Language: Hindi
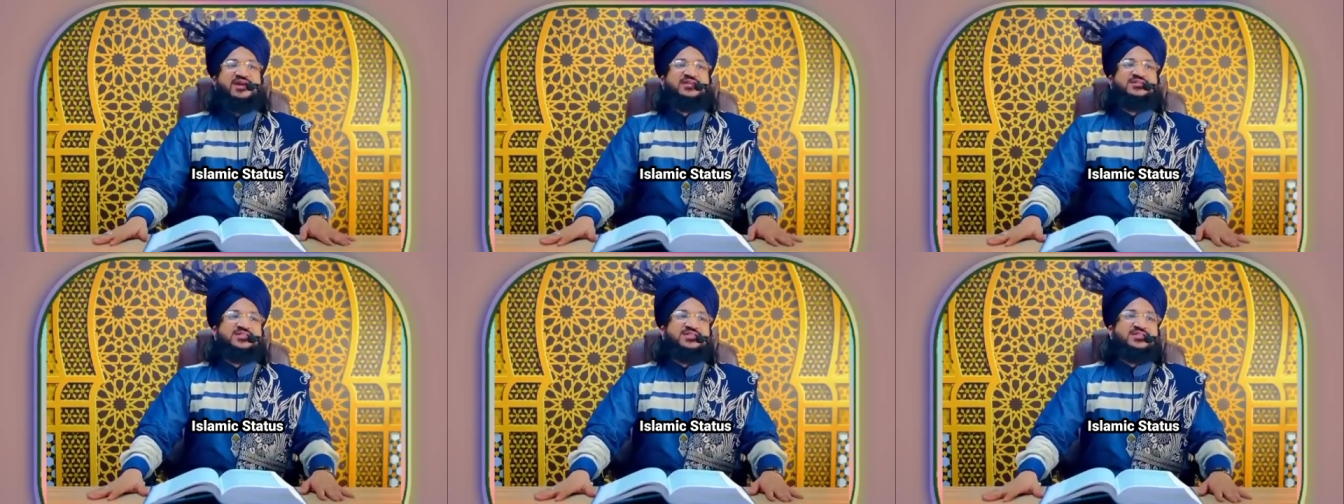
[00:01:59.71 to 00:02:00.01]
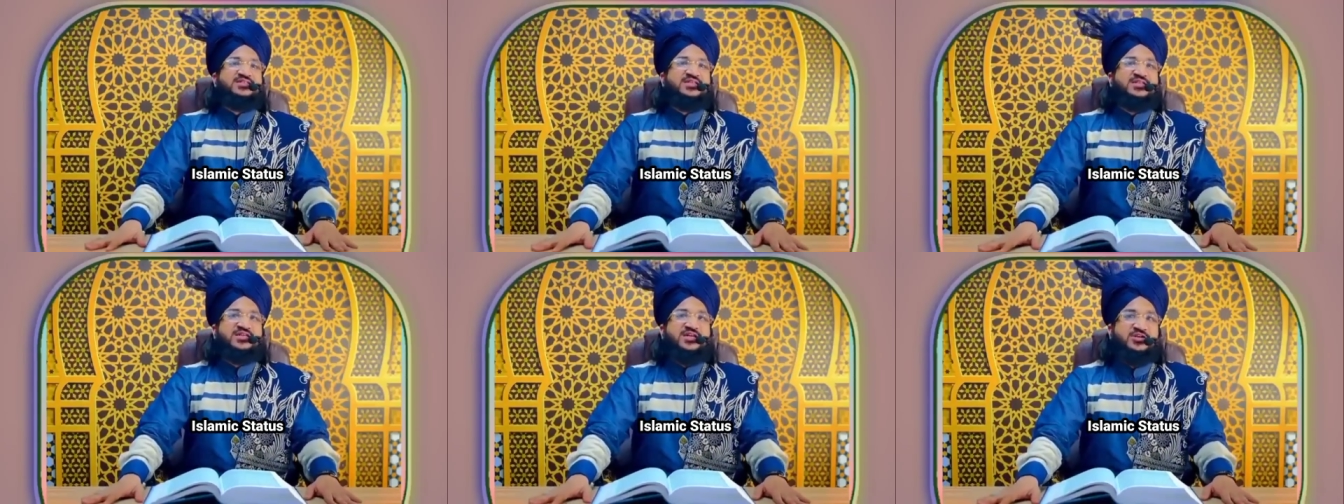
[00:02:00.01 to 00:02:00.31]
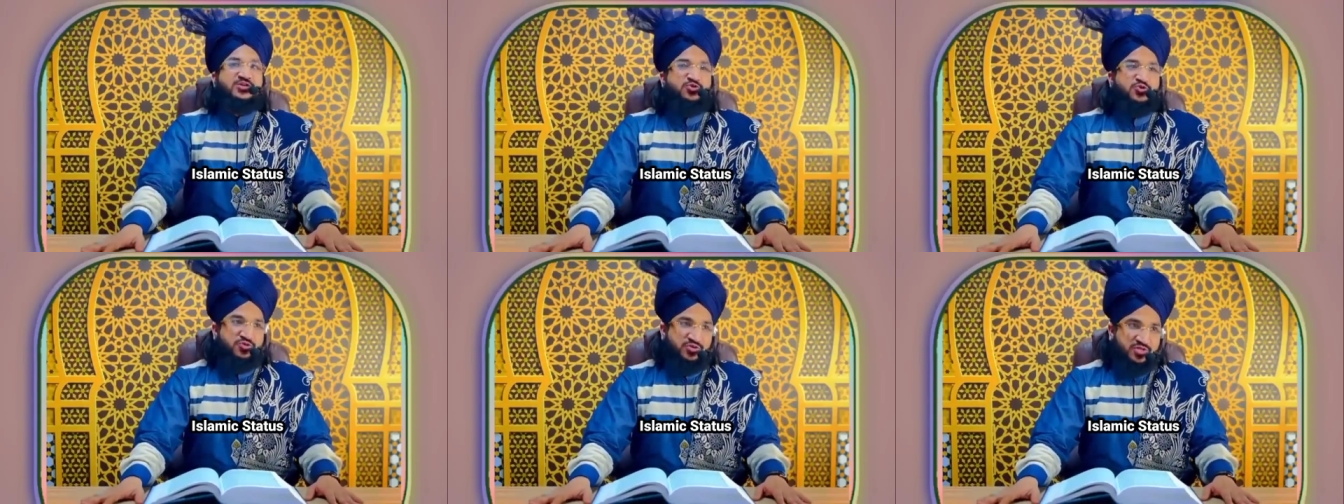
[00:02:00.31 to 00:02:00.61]
क्या चीज़ें
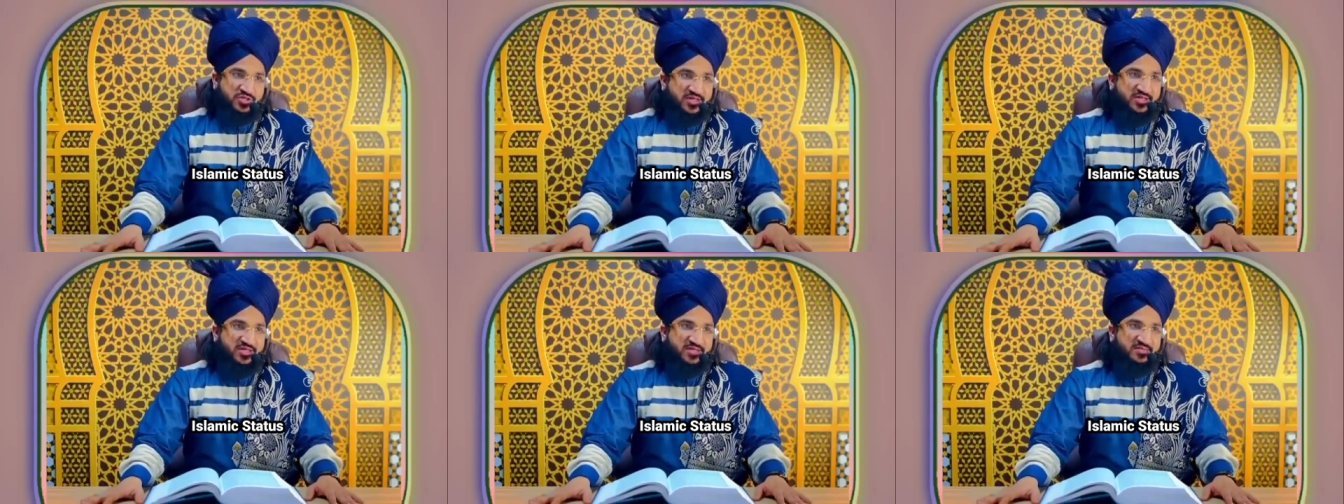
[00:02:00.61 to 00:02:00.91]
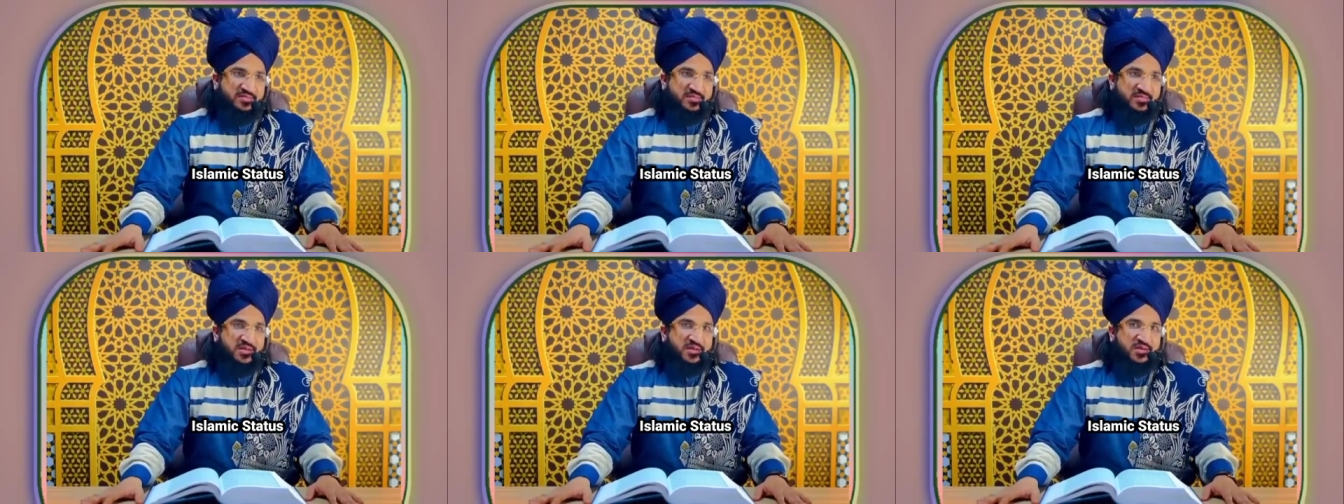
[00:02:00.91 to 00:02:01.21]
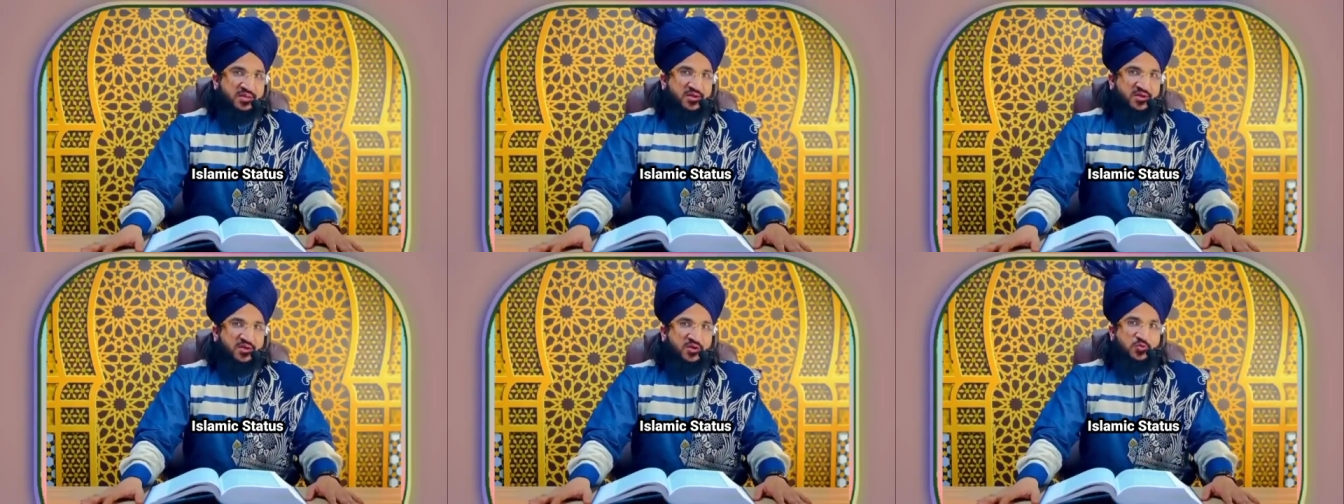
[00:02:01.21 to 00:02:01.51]
नहीं जोड़ते
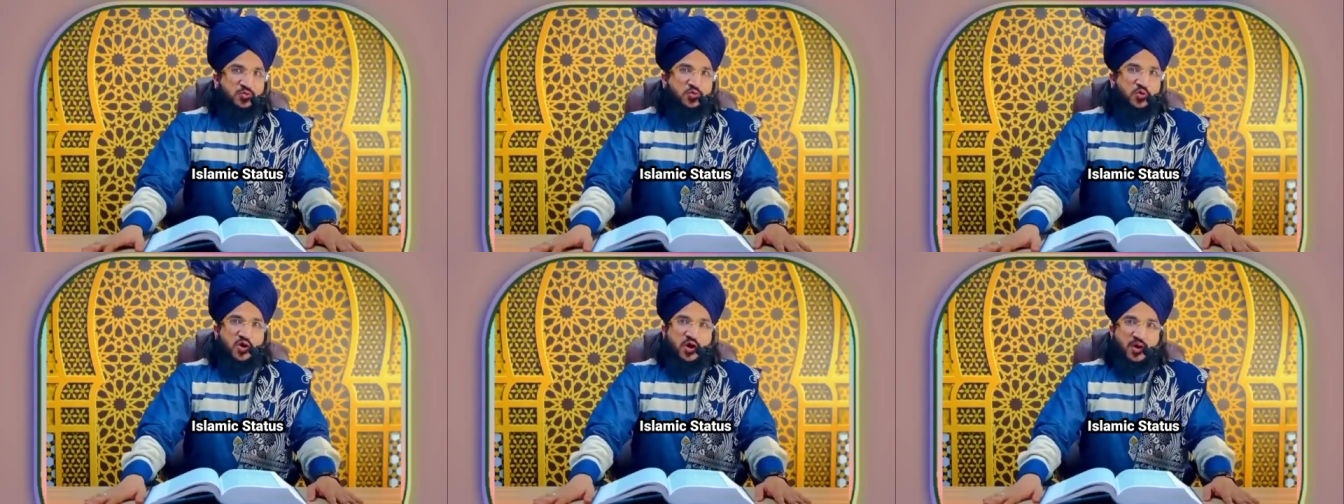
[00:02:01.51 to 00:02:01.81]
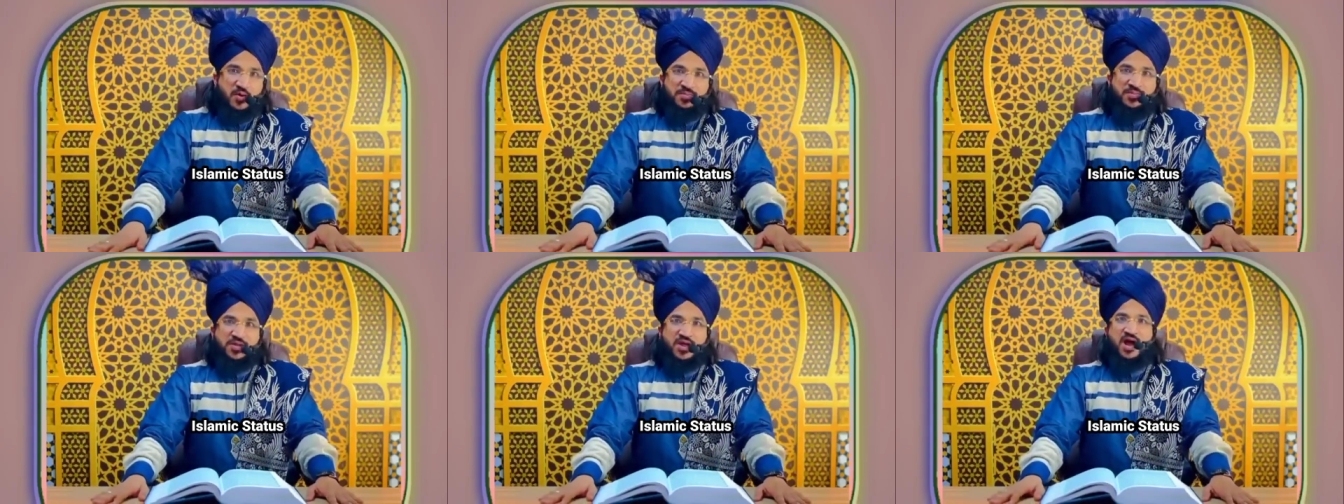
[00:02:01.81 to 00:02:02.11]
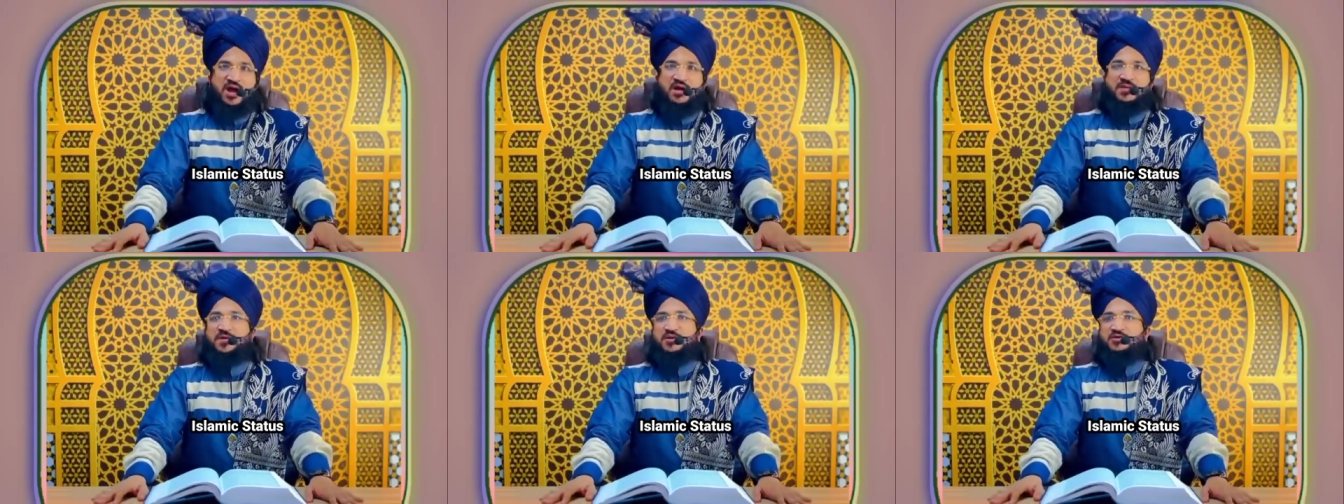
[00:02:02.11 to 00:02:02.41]
तो हम
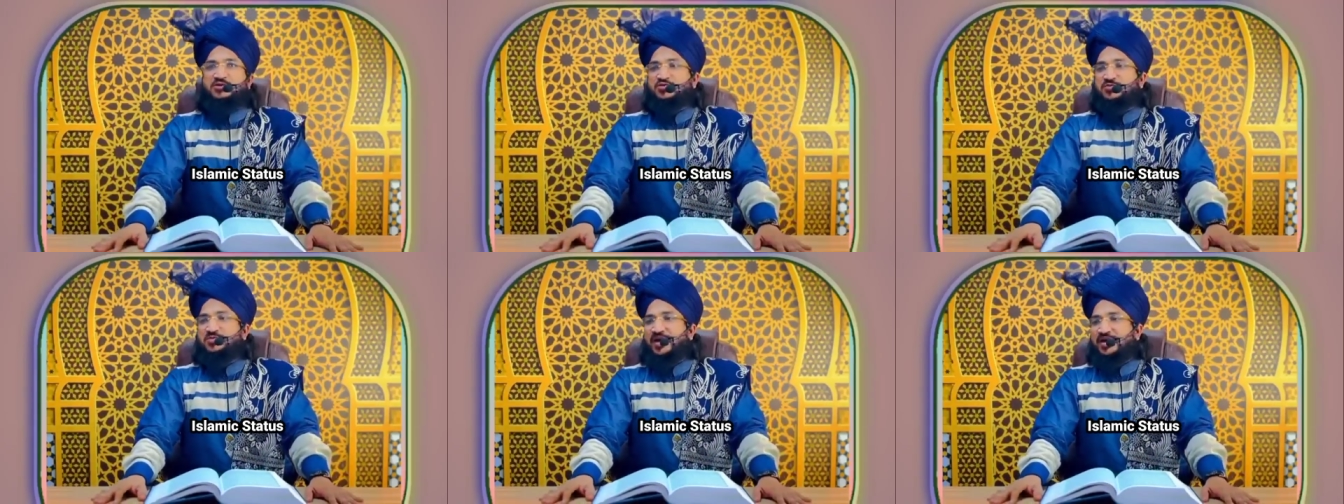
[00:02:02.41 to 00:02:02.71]
यहाँ पर